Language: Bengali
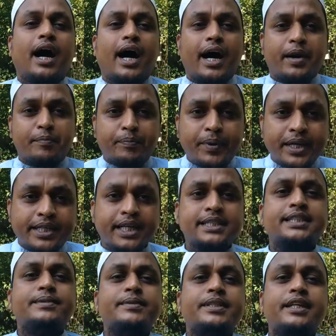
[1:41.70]
আর
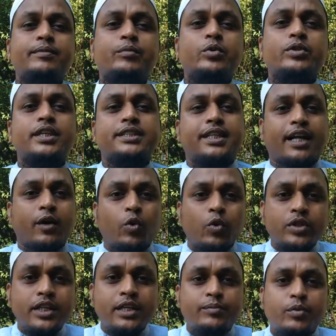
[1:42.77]
পেশাজীবীদের মধ্যে যারা
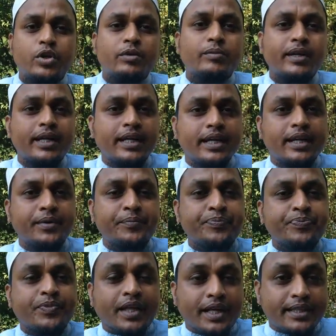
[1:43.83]
অধিক পরিমাণে
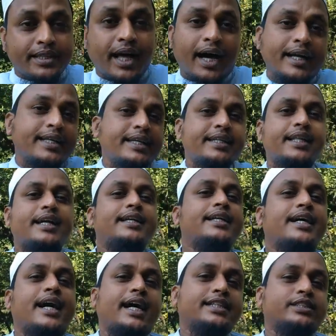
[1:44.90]
দাঁড়িয়ে দাঁড়িয়ে
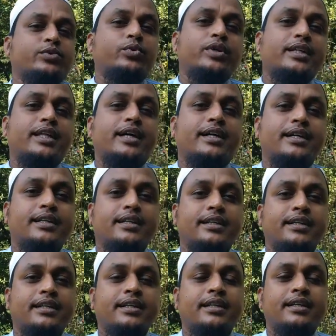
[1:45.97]
কাজ করে থাকেন
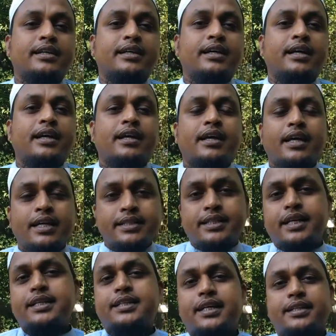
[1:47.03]

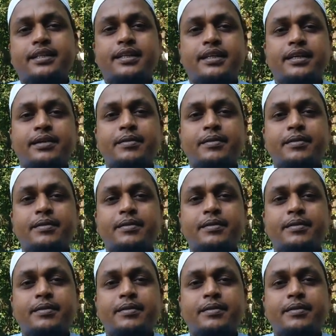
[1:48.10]
সেই সাথে